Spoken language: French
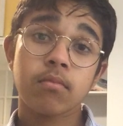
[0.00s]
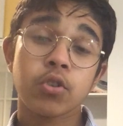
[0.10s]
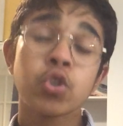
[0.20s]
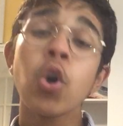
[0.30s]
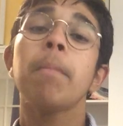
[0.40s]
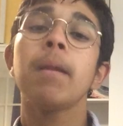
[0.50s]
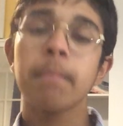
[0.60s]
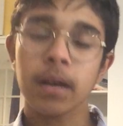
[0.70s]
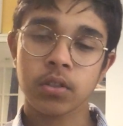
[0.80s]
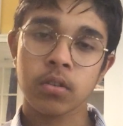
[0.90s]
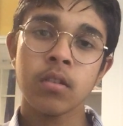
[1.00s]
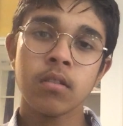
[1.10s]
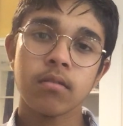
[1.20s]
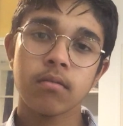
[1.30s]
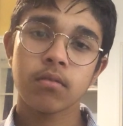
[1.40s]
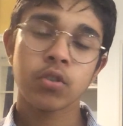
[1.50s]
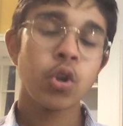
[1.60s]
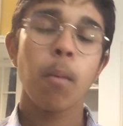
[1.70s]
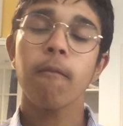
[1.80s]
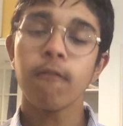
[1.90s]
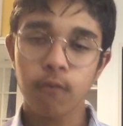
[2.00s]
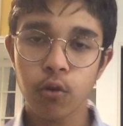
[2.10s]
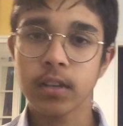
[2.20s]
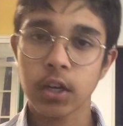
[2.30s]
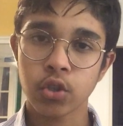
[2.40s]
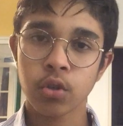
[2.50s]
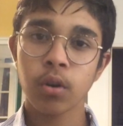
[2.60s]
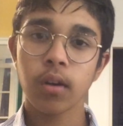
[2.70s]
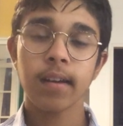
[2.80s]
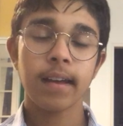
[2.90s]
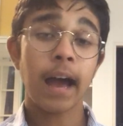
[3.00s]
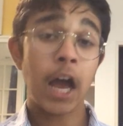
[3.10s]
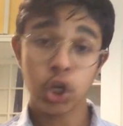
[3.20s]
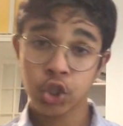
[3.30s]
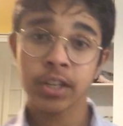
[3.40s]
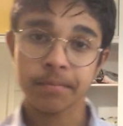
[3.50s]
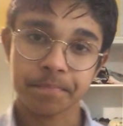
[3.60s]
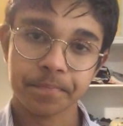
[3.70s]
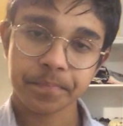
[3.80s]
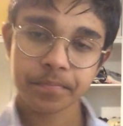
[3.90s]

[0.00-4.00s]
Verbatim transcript: stop les personnes, stop vos acheteurs à acheter.